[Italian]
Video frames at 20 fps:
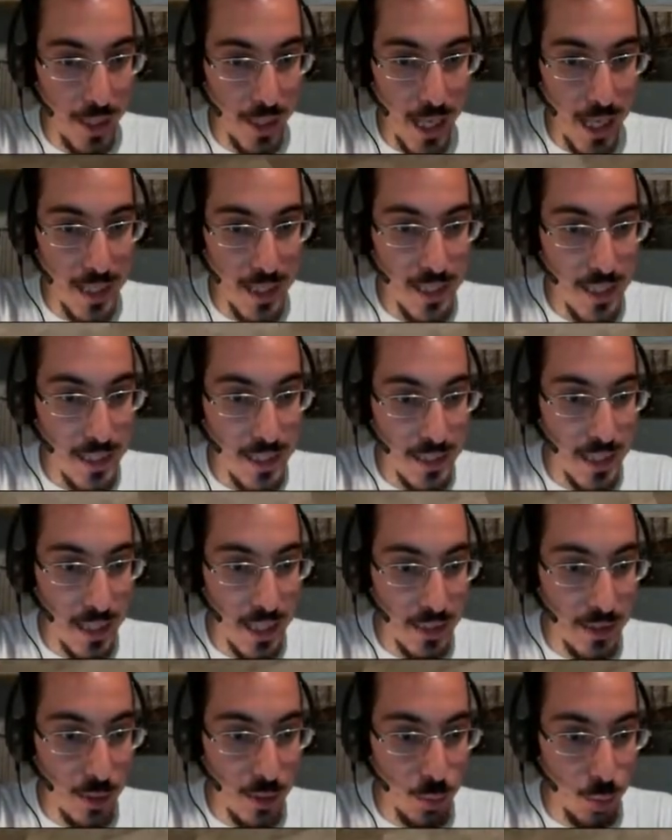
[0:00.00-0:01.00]
e si
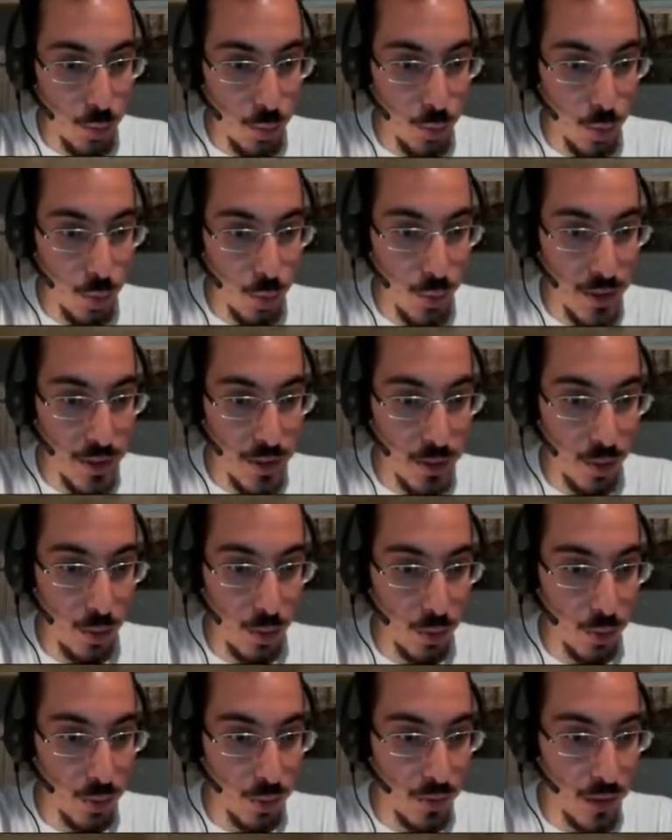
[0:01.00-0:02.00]
estende tutto qui
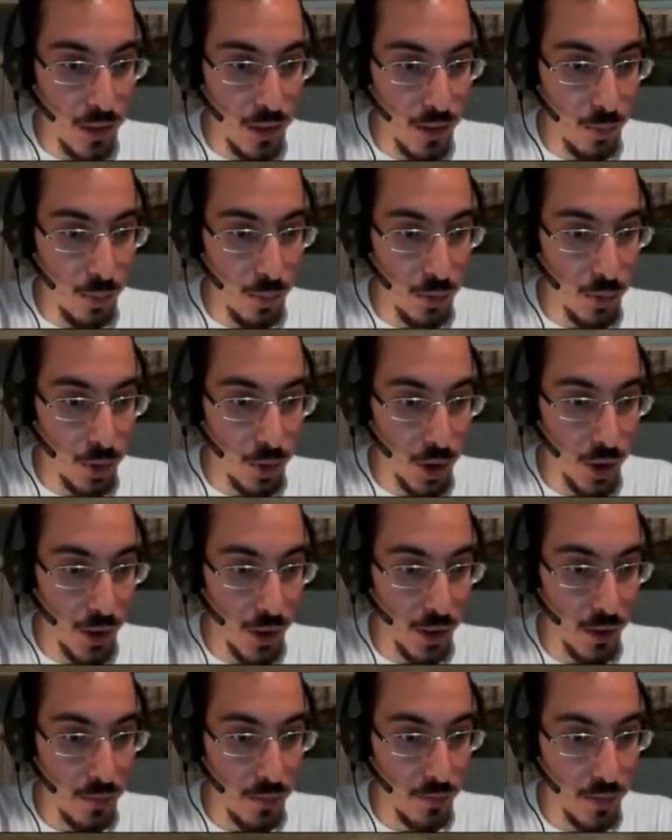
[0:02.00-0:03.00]
sotto, vedete quanto ce
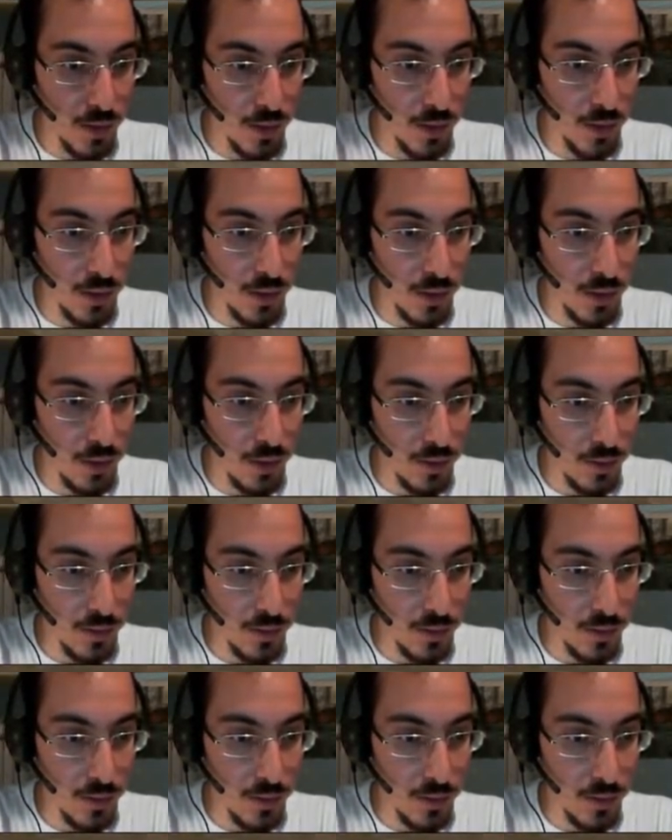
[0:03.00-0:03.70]
n'è, vedete,